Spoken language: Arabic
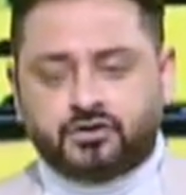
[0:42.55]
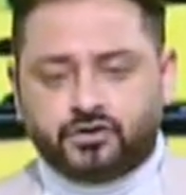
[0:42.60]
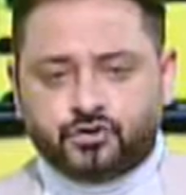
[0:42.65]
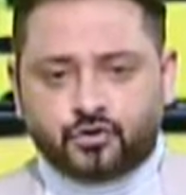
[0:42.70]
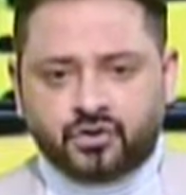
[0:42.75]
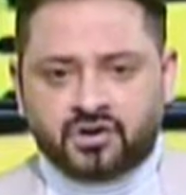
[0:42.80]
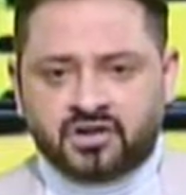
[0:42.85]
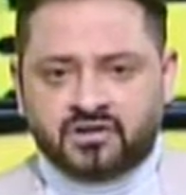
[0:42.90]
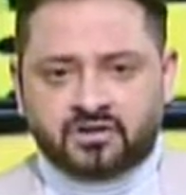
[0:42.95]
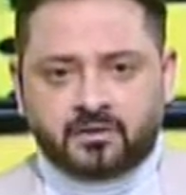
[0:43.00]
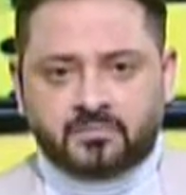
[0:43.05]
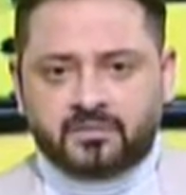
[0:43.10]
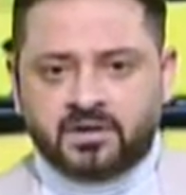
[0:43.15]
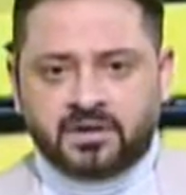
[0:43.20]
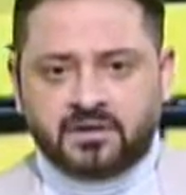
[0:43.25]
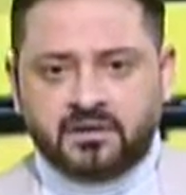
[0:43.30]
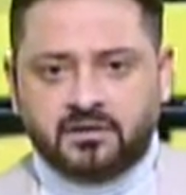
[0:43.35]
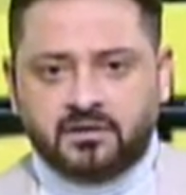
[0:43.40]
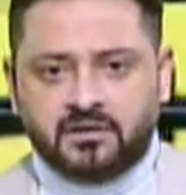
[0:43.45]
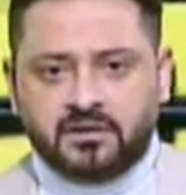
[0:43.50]
الشغل
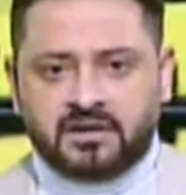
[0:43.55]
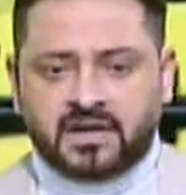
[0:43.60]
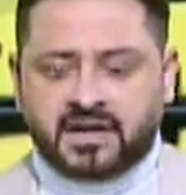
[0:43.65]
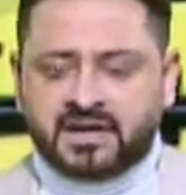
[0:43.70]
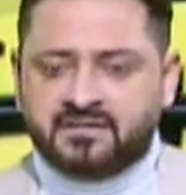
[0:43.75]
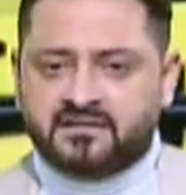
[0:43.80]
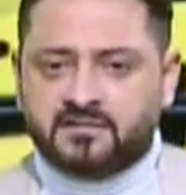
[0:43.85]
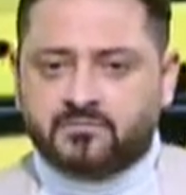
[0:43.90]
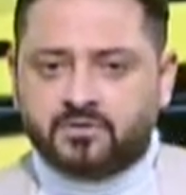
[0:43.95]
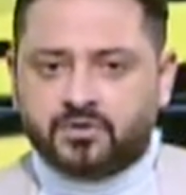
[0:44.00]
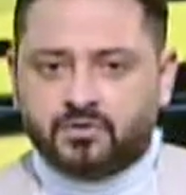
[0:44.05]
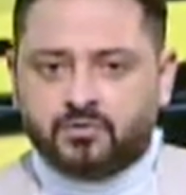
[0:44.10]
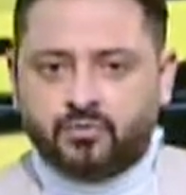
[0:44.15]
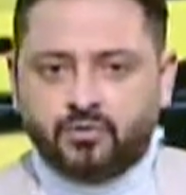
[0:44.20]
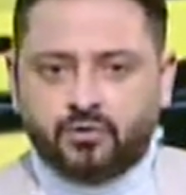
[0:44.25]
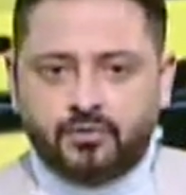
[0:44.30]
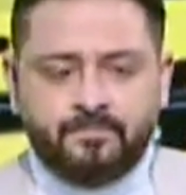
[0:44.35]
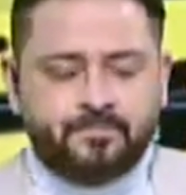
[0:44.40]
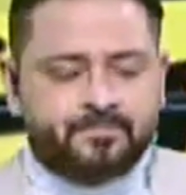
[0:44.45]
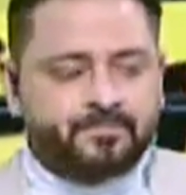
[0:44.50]
الطبيعي ان حازم
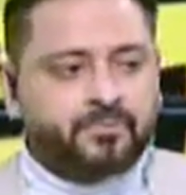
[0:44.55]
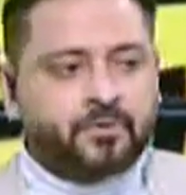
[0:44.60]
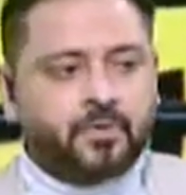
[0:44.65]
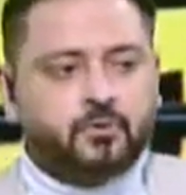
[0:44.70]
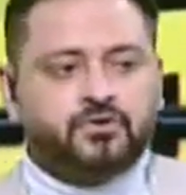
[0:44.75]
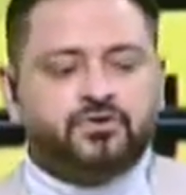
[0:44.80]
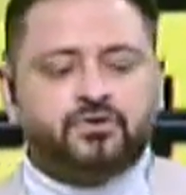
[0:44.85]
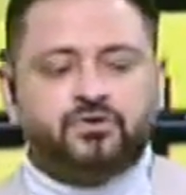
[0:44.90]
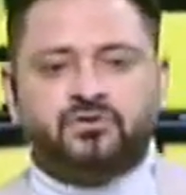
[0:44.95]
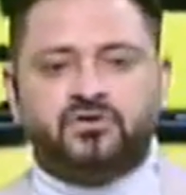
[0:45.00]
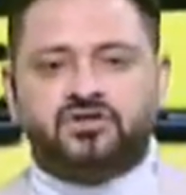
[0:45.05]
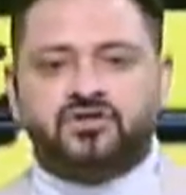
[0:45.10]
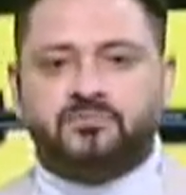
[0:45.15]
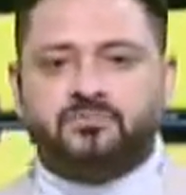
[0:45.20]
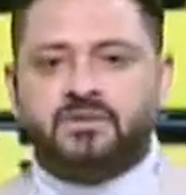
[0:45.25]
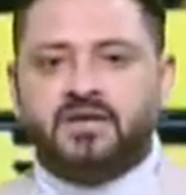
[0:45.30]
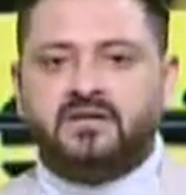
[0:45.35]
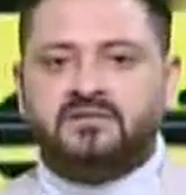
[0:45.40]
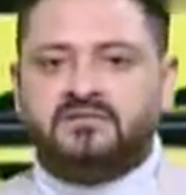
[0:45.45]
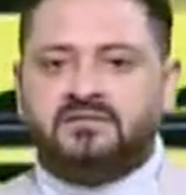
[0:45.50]
بيروح والشغل
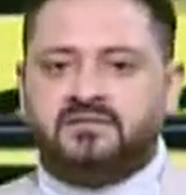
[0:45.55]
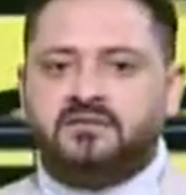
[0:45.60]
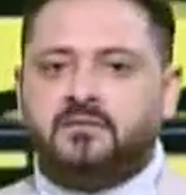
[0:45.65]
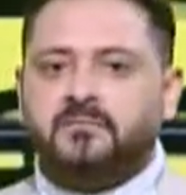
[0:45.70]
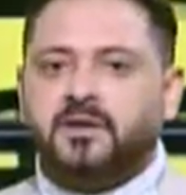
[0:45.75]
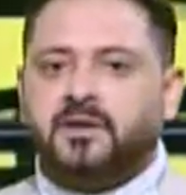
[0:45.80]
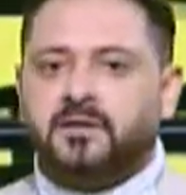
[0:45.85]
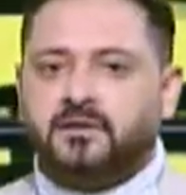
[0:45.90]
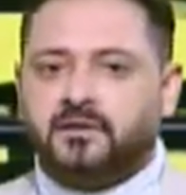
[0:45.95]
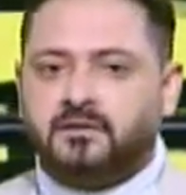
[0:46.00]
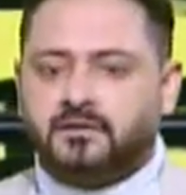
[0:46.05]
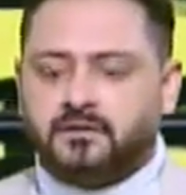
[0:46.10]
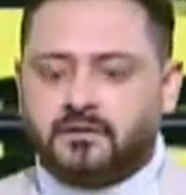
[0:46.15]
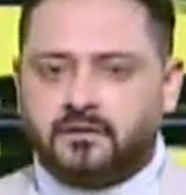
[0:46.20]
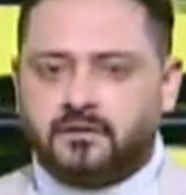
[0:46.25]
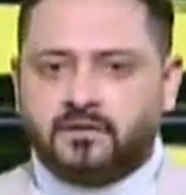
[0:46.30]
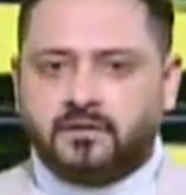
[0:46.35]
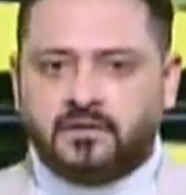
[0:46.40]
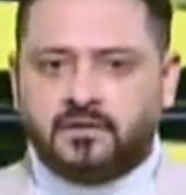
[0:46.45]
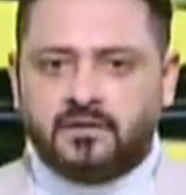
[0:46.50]
الشمال زي ما
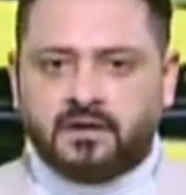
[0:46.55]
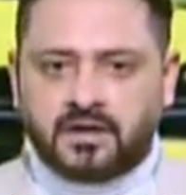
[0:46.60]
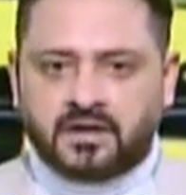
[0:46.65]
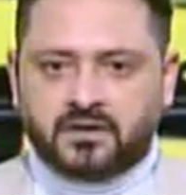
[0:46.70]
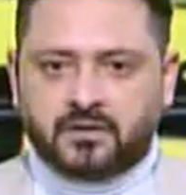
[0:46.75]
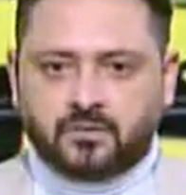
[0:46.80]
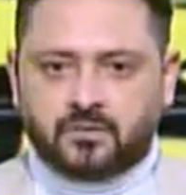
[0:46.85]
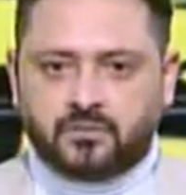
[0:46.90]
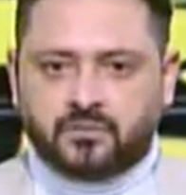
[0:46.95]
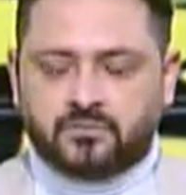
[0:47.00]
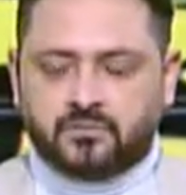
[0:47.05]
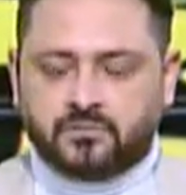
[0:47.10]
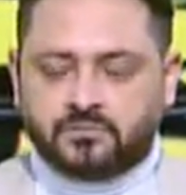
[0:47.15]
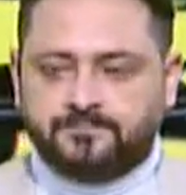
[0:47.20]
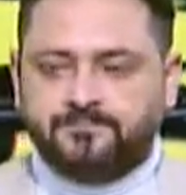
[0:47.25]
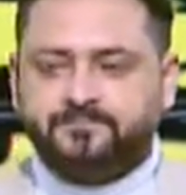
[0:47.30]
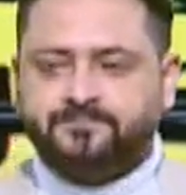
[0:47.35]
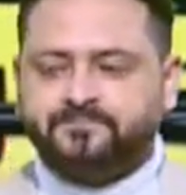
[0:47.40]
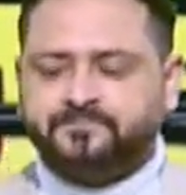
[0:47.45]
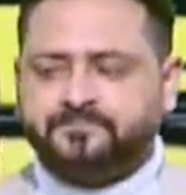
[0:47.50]
آه، انا
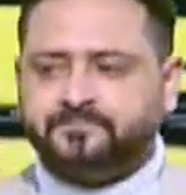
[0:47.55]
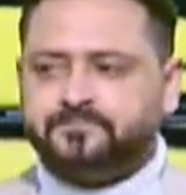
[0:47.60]
قلته